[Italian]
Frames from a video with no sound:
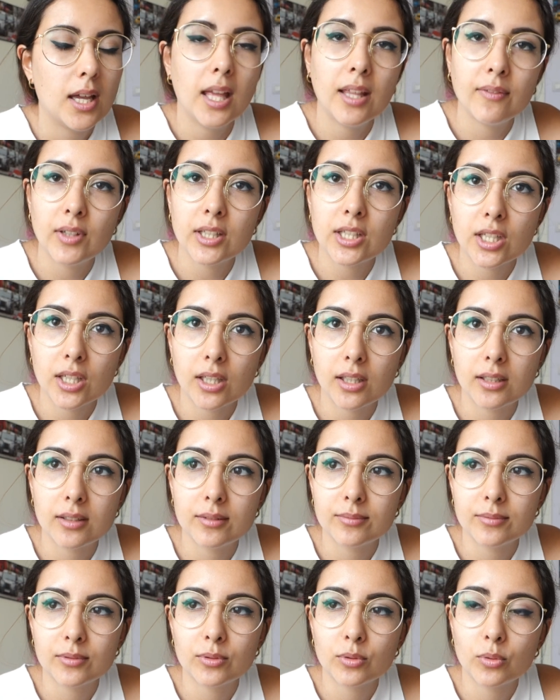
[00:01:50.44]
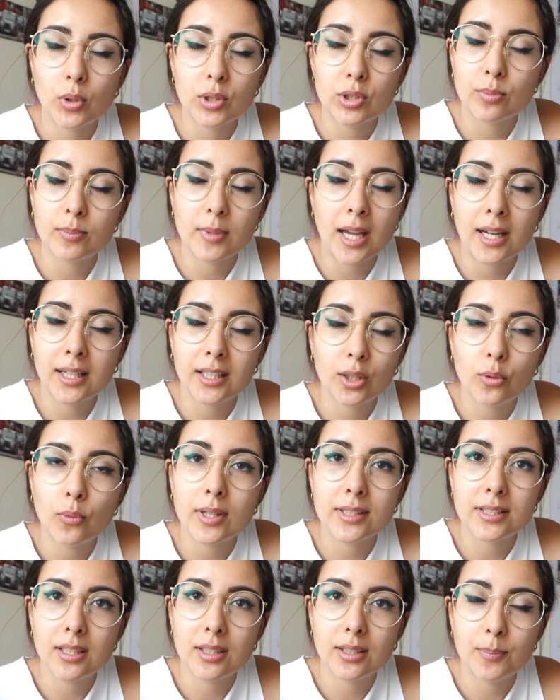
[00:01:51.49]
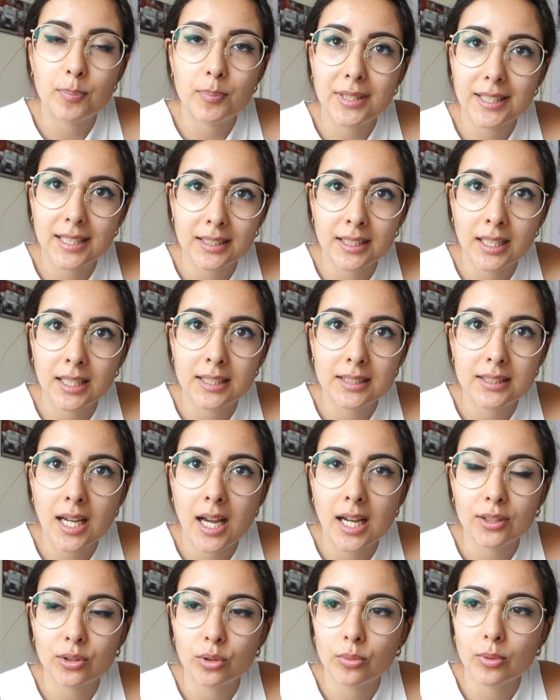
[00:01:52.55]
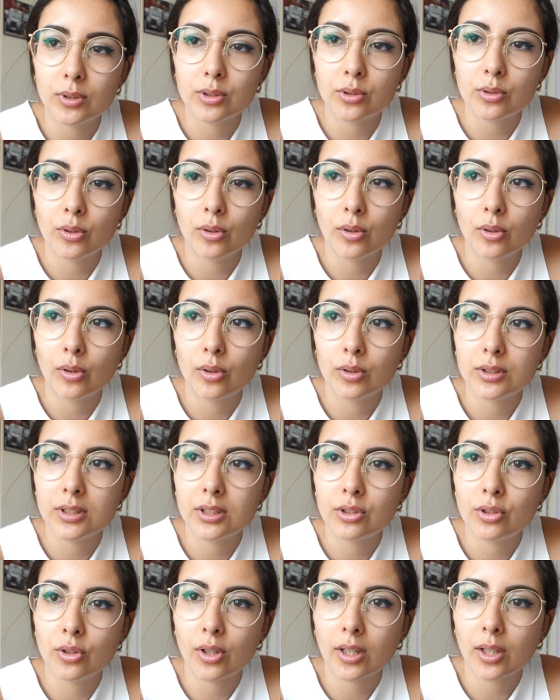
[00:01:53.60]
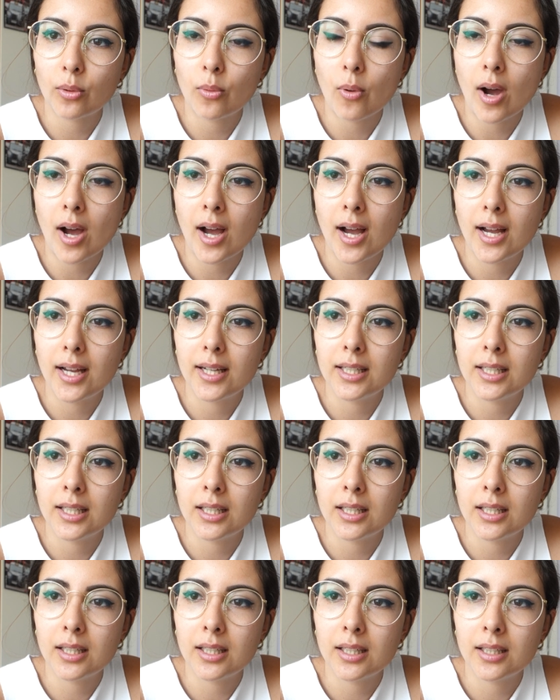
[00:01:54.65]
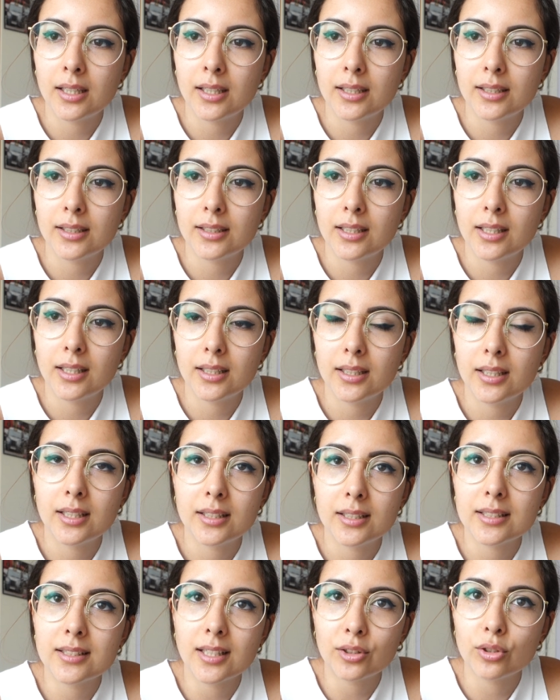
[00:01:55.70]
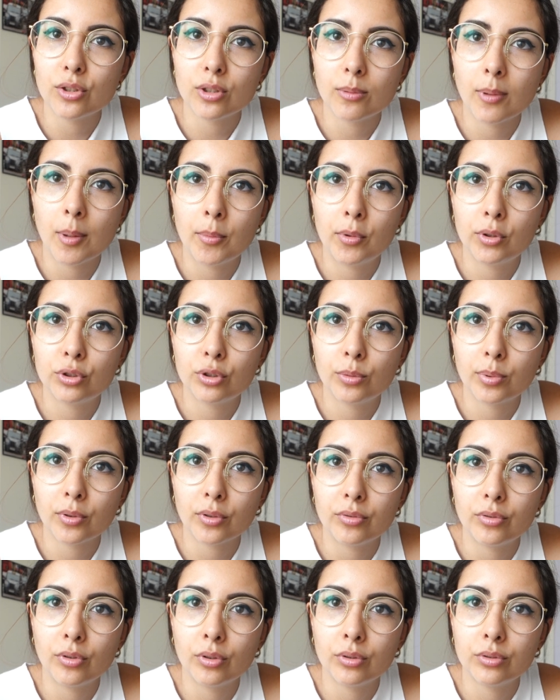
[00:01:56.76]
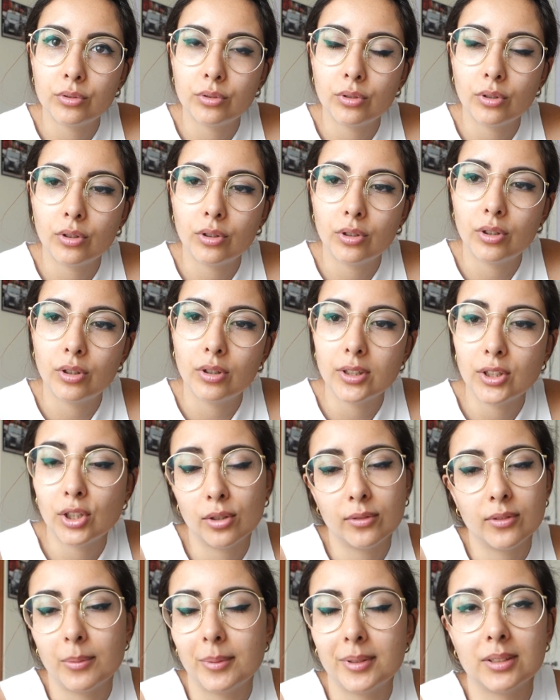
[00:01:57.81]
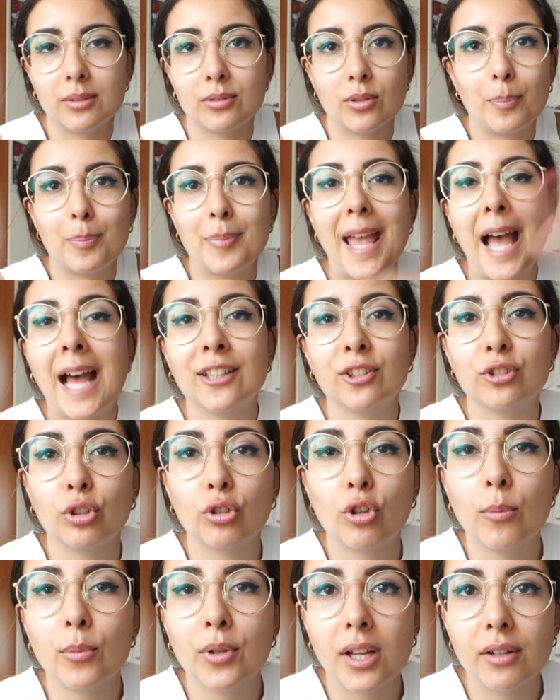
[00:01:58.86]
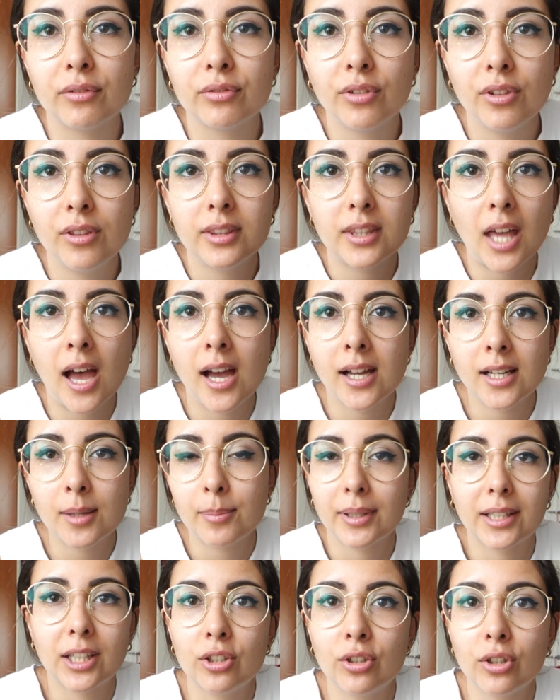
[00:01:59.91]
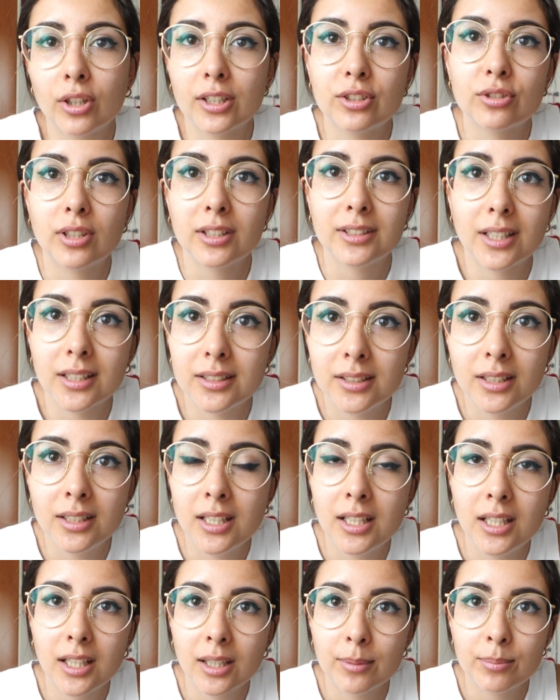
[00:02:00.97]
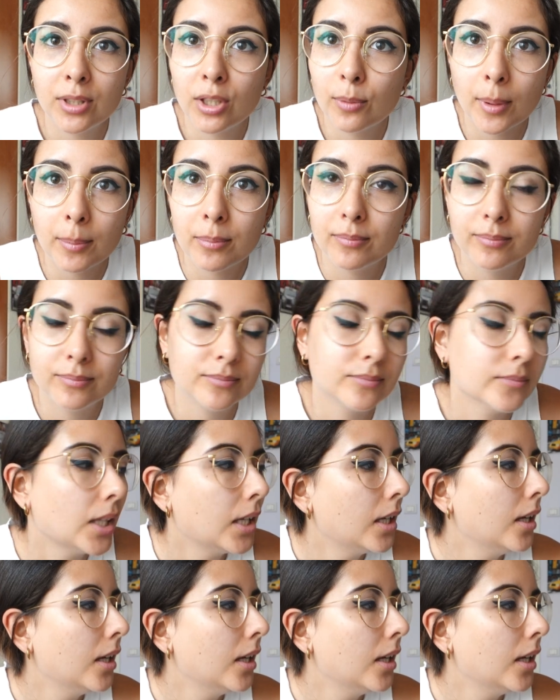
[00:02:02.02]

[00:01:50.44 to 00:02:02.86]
E invece questo mi ha anche quasi psicanalizzato questo signore qua e, ed è stato insomma molto profondo, io pianto come una fontana perché io non riesco a trattenermi, proprio...